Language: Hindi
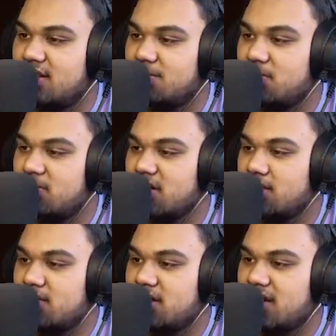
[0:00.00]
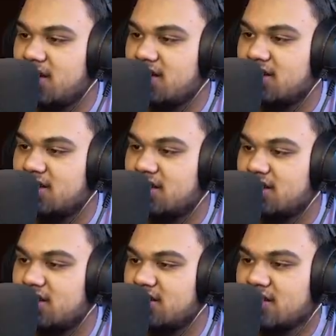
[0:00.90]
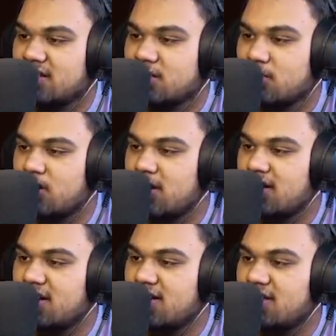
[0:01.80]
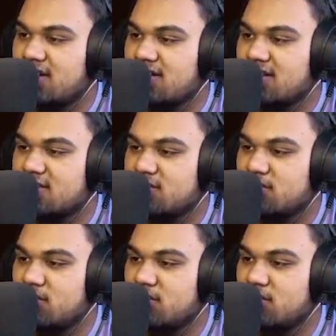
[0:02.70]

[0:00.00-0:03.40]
डरफोक आदमी क्या ना करे कोलानाथ यार तुम